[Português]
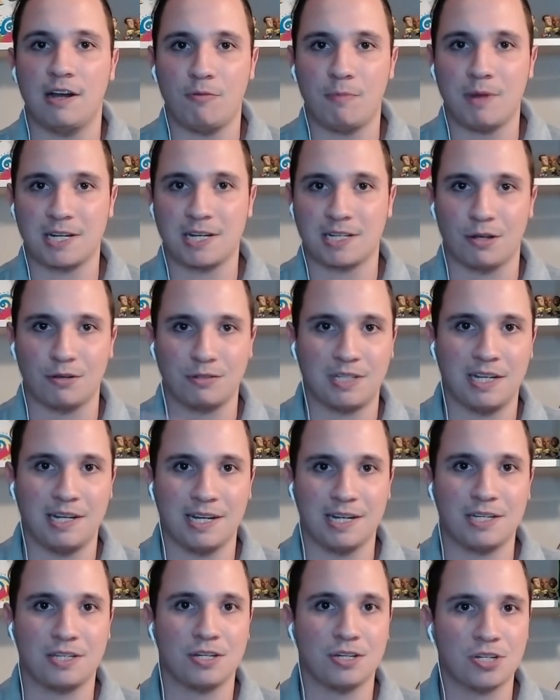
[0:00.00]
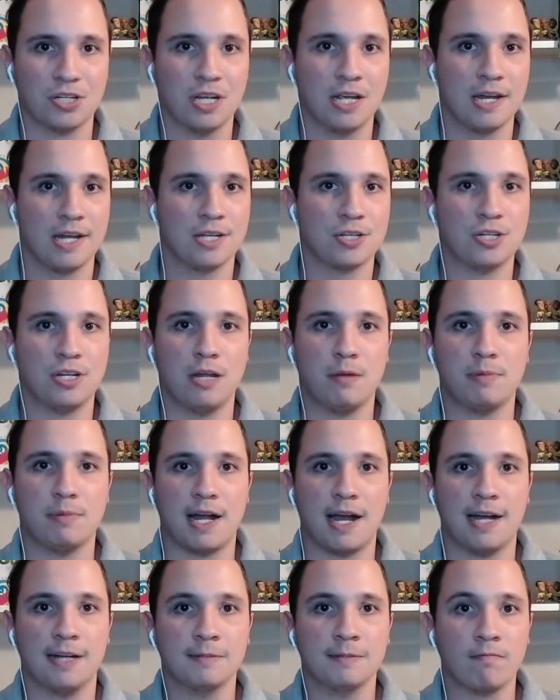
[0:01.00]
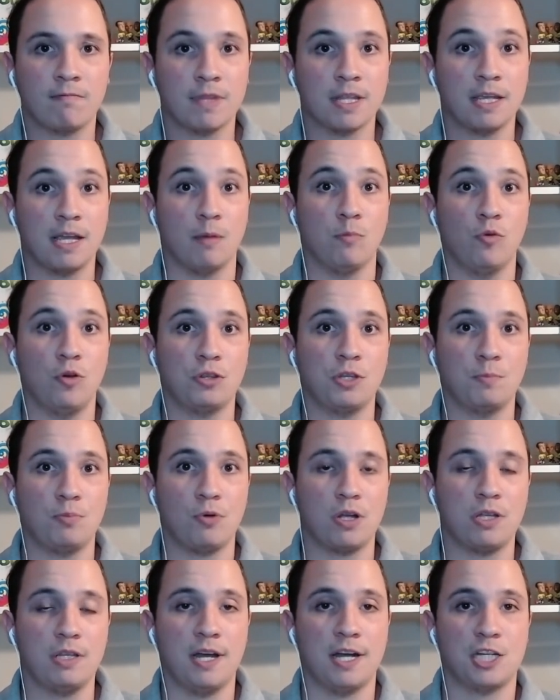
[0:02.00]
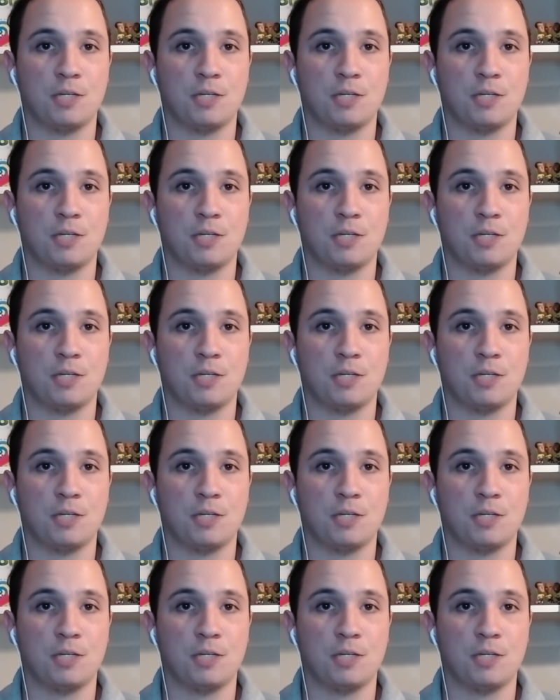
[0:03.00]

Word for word: mas não sem antes te lembrar que é muito importante,